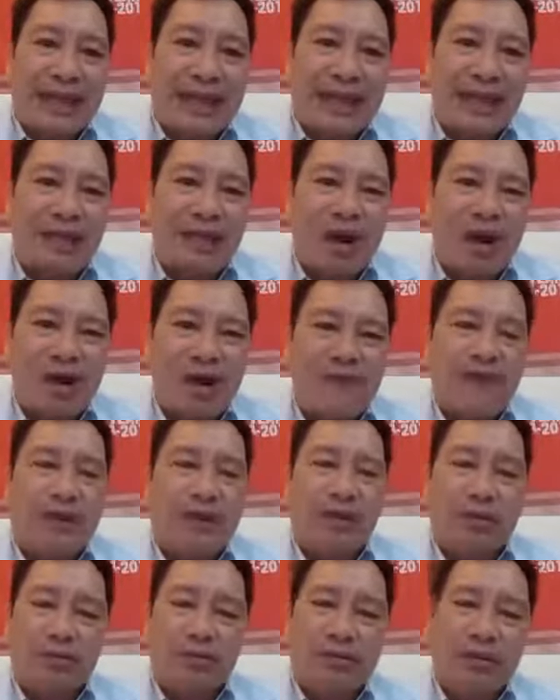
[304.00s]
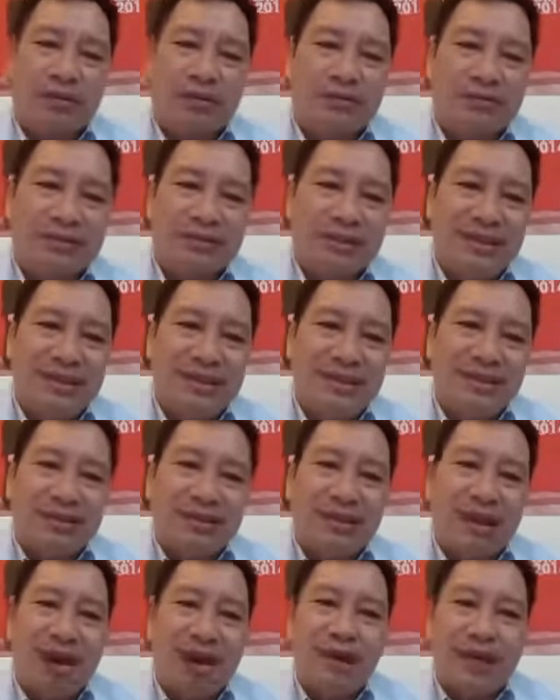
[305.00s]
ta có cái vết tổn thương
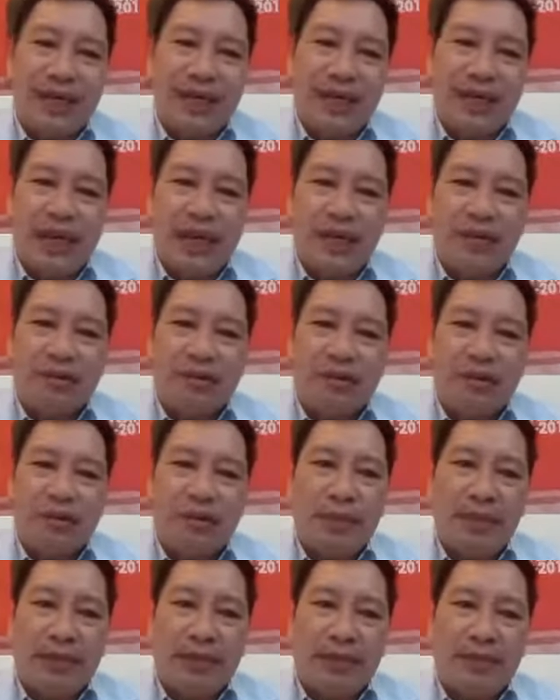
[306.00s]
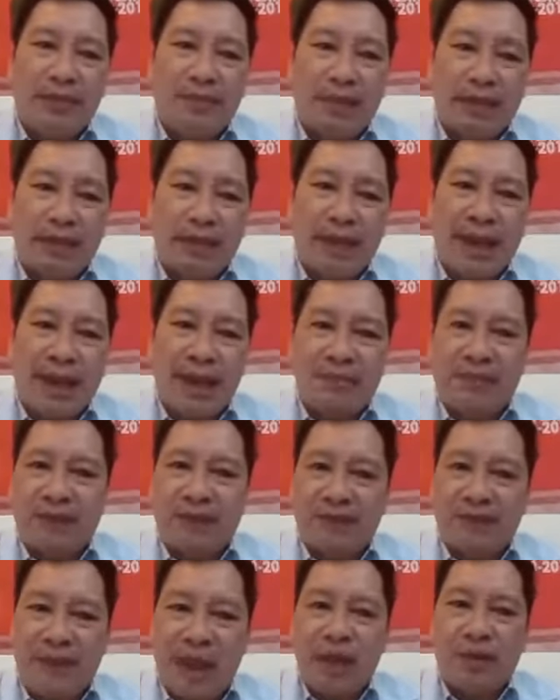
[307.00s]
có nghĩa là yếu tố miễn dịch nó bị đang
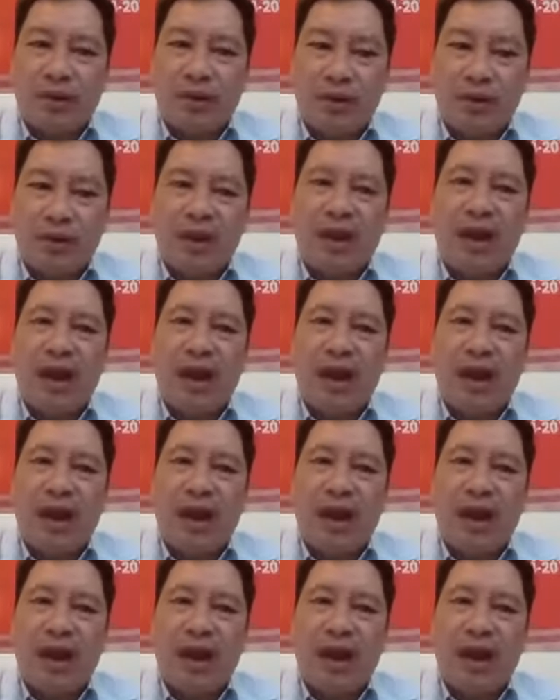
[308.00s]
bị phá hủy